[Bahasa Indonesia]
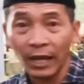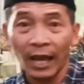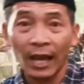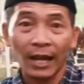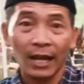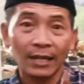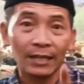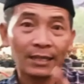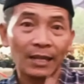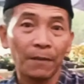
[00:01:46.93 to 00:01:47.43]

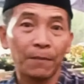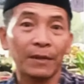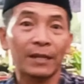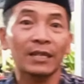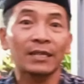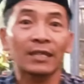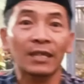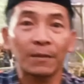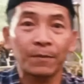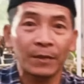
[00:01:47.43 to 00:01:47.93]
jangan sampai
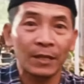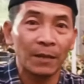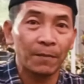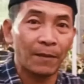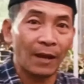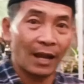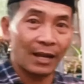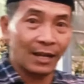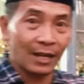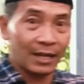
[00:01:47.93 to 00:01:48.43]
di skip-skip
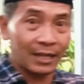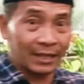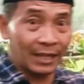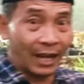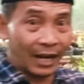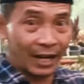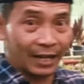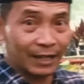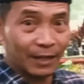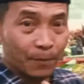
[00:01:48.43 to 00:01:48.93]
karena
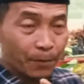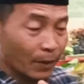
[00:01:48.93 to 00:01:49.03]
kita akan